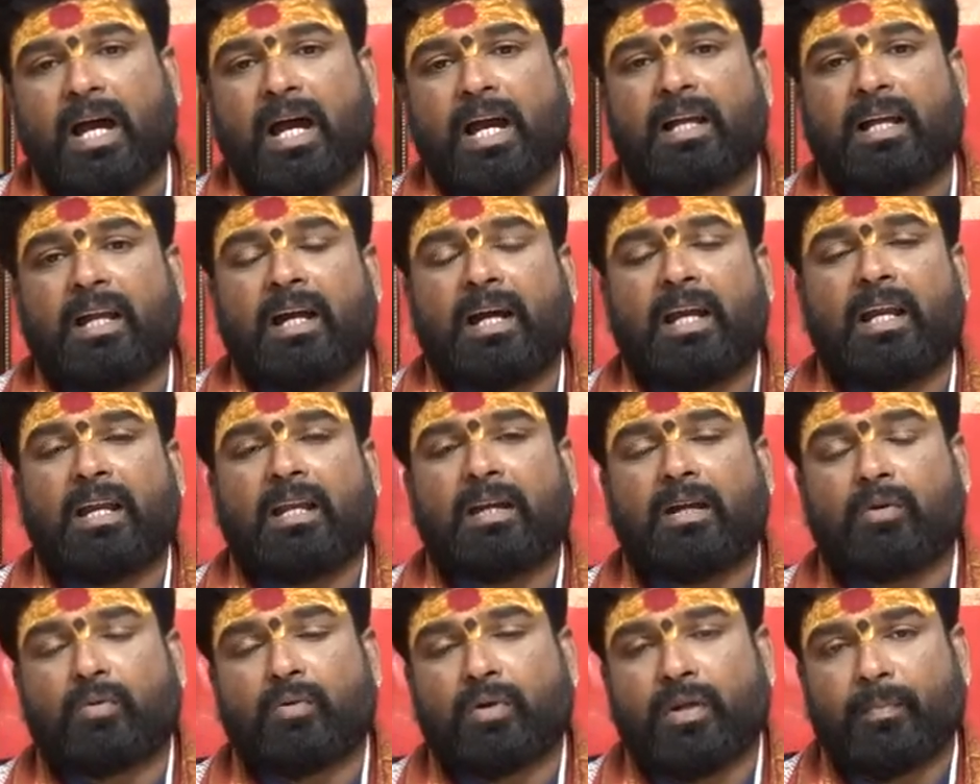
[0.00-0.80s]

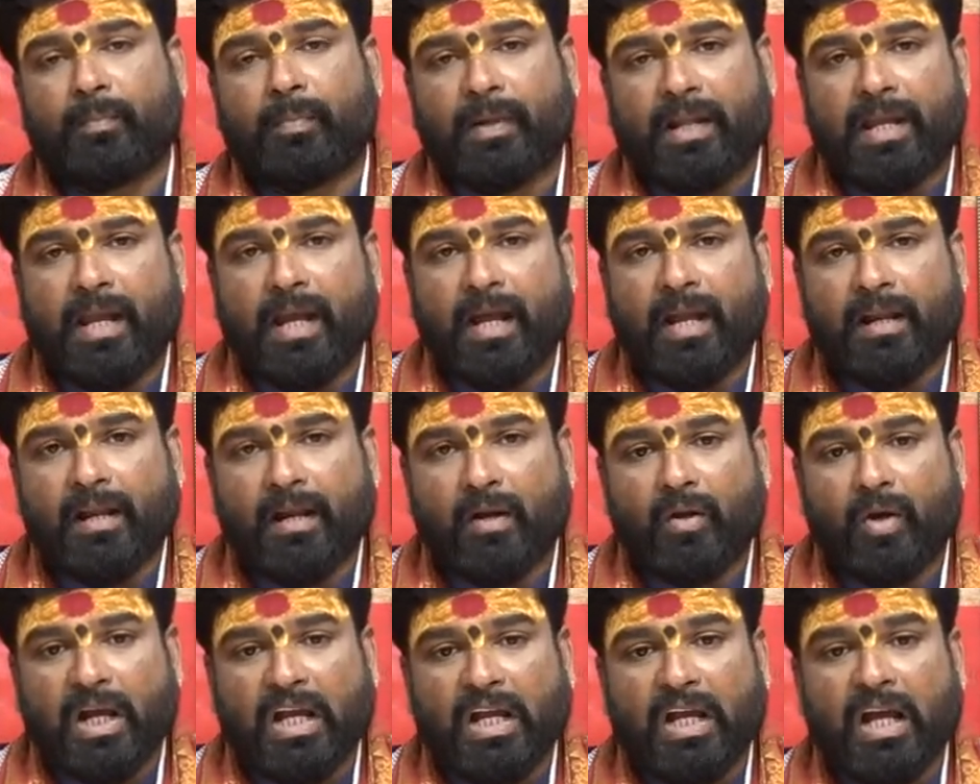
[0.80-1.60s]
అకాలంగా కొన్ని
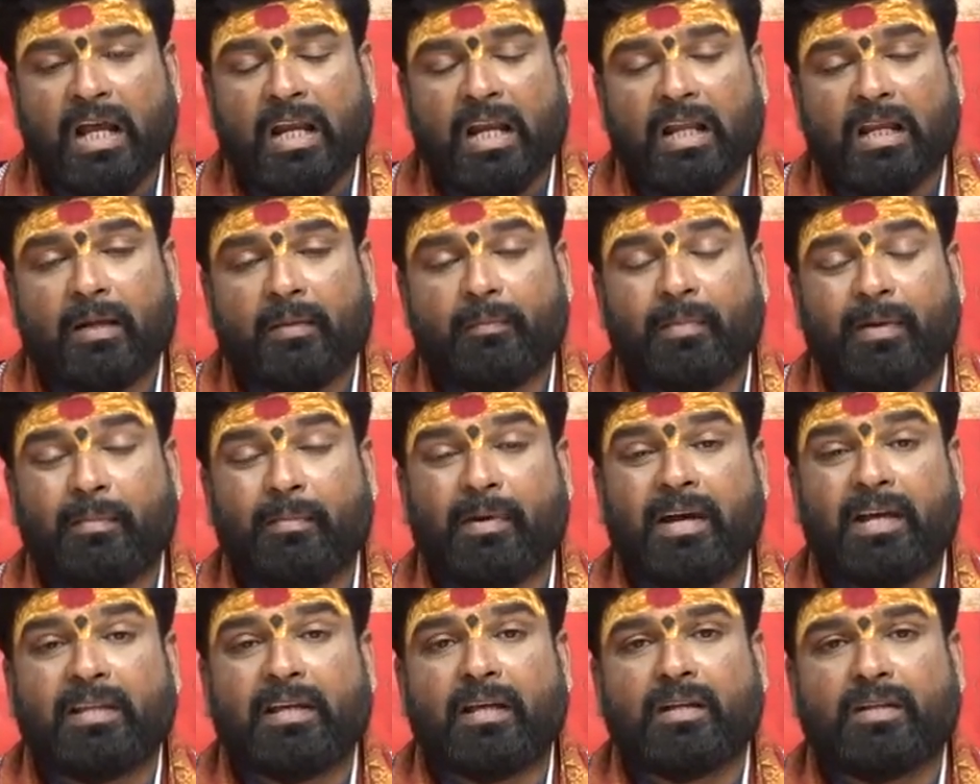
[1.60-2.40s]
ప్రయాణాల్లో అకాలంగా
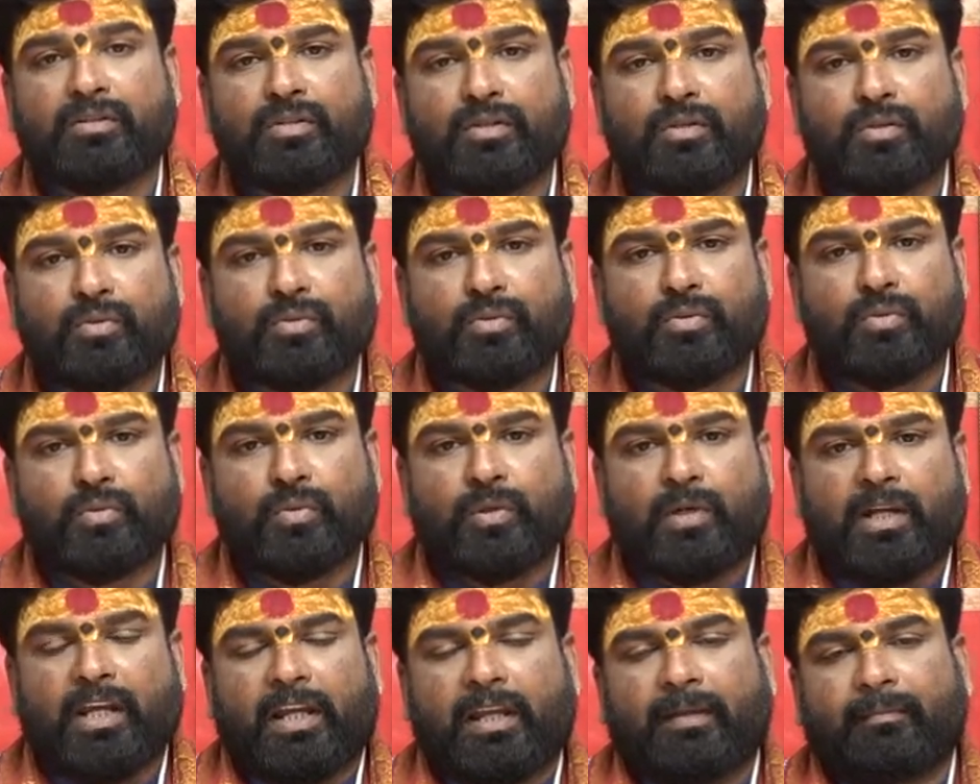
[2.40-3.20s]
ప్రమాదాలు జరుగుతూ
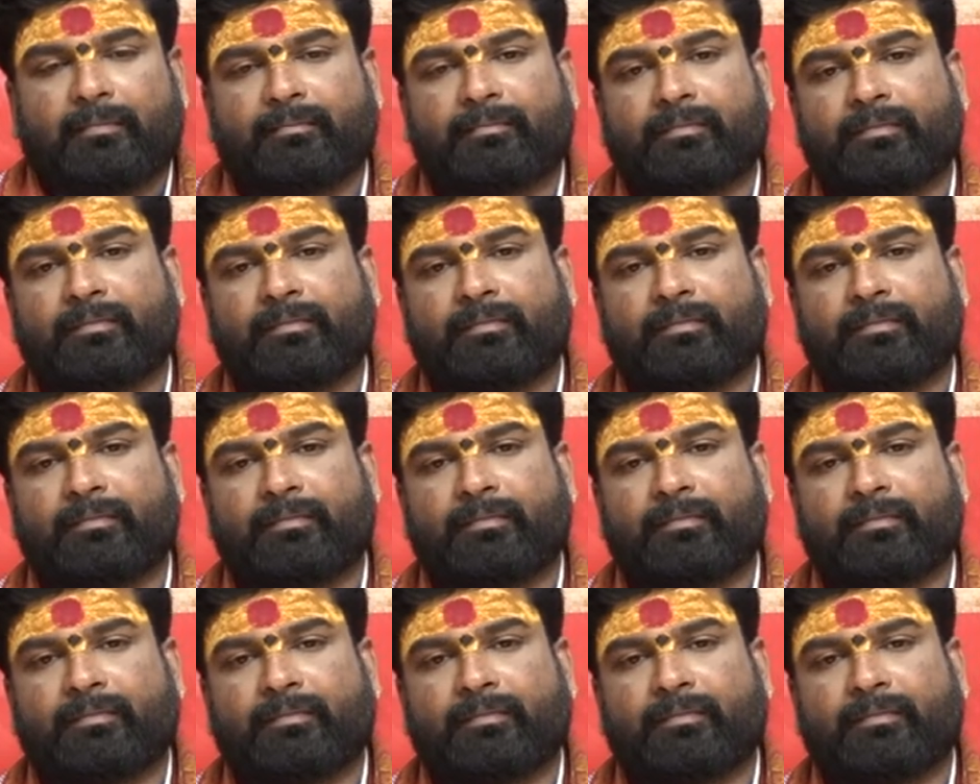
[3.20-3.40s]
ఉంటాయి